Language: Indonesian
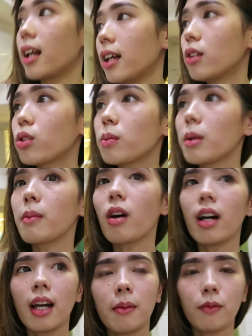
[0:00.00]
kalian untuk
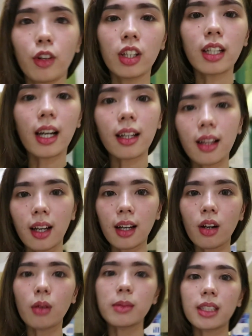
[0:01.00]
membawa handphone
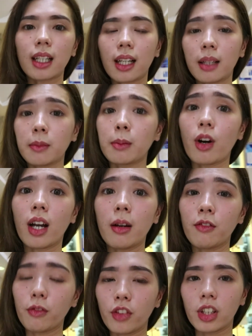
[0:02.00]
karena kalau misalnya kalian membawa
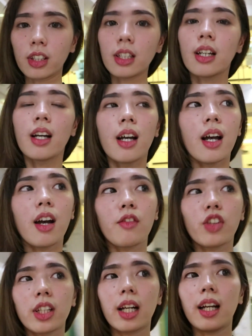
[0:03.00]
handphone
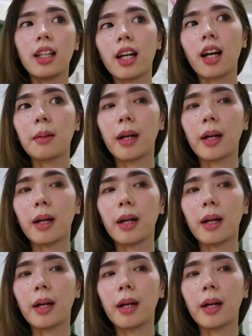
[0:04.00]
handphone kalian akan